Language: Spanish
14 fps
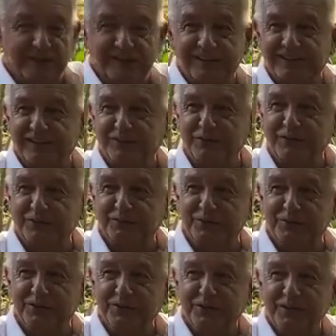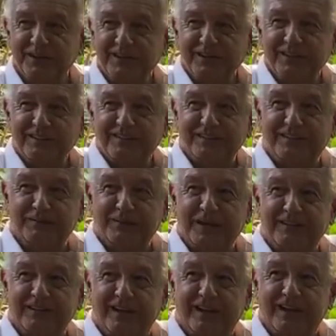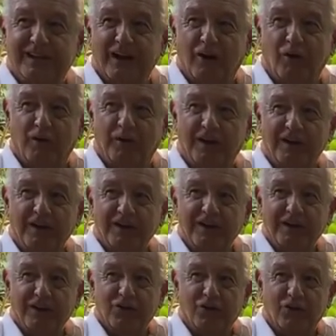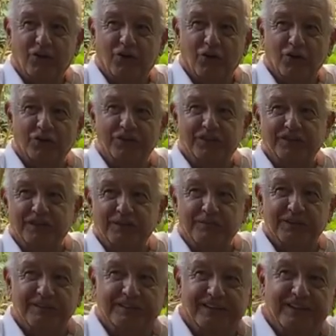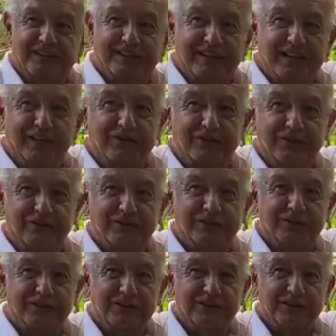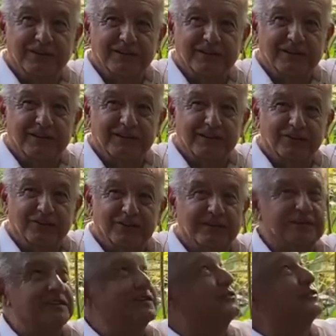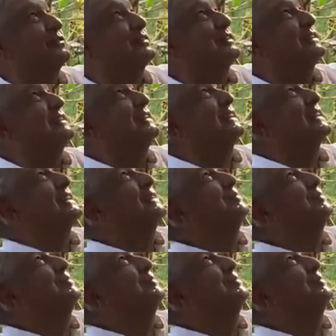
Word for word: generaciones, pero si se plantara caoba con sistemas de riego, entonces no se tendría que